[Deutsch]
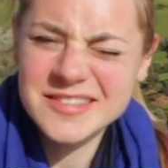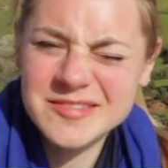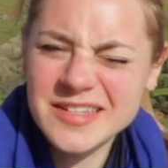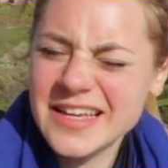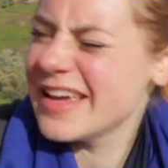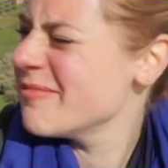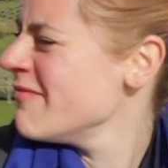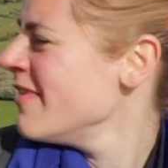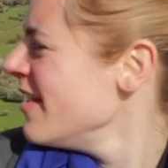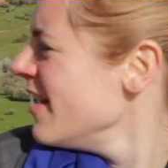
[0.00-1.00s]

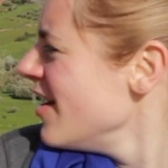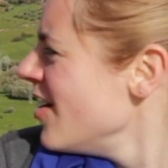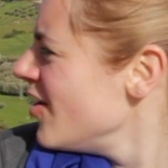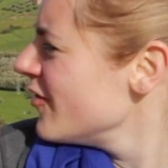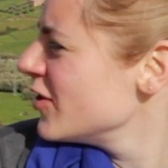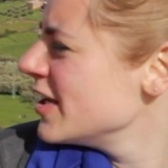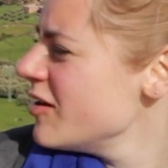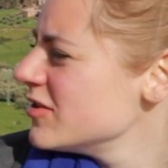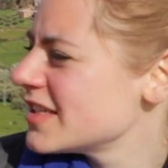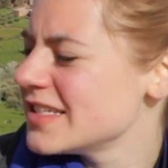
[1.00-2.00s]
zugegeben. Und von hier
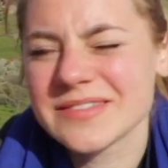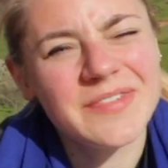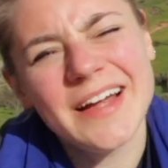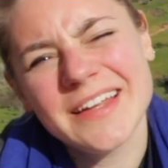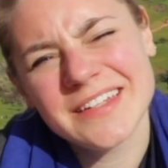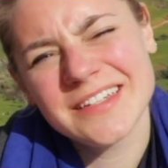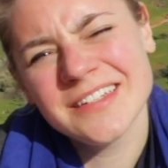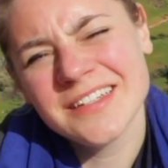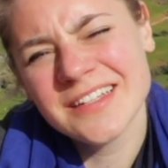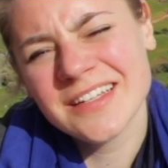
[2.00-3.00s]
aus geht es weiter.
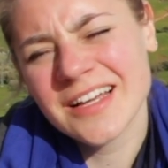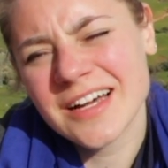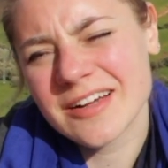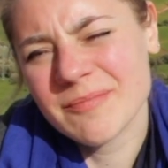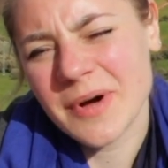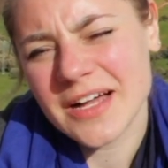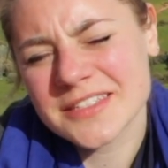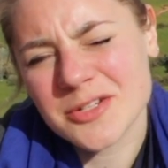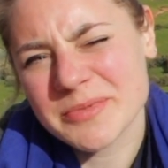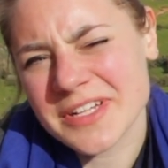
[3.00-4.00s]
Ein paar
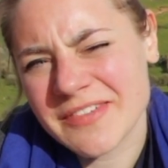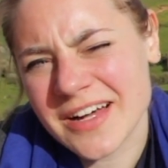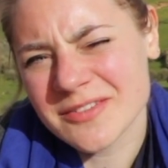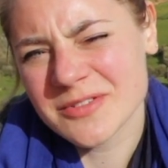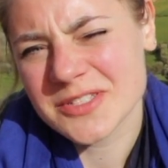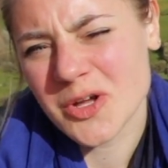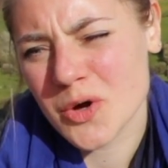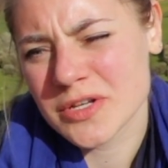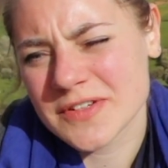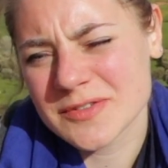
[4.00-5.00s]
Stops erwarten uns noch
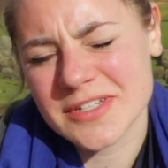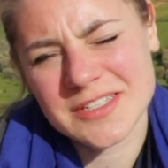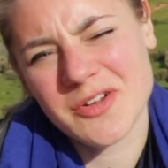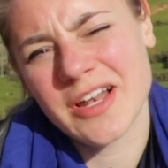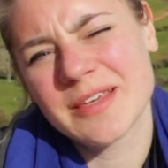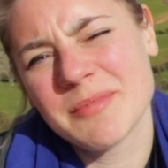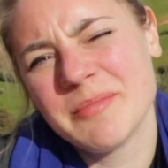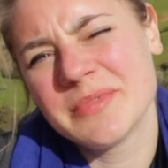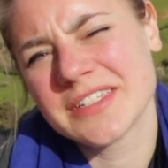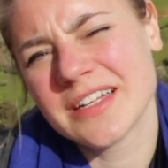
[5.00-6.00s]
und ich versuche jetzt auch gleich mal
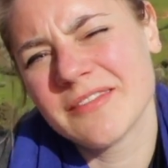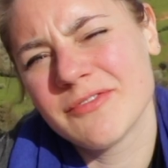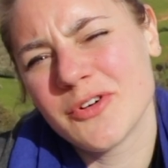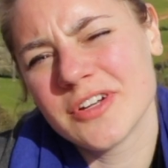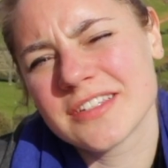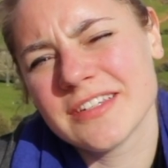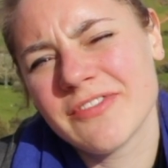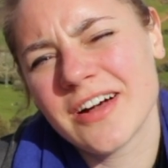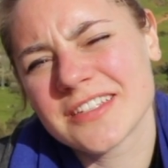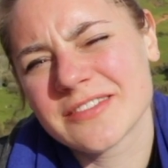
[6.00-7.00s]
ein bisschen für euch die
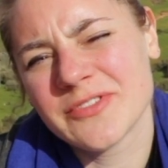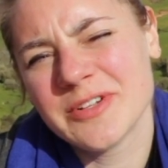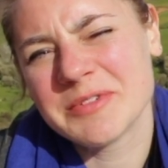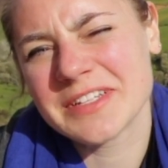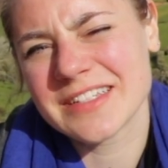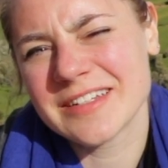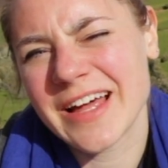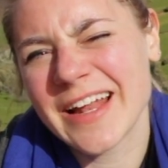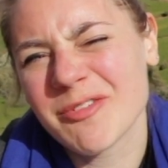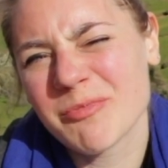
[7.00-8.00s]
Fahrt zu filmen, dass ihr einen
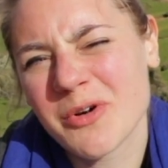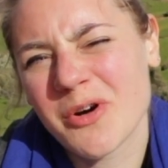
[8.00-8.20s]
Eindruck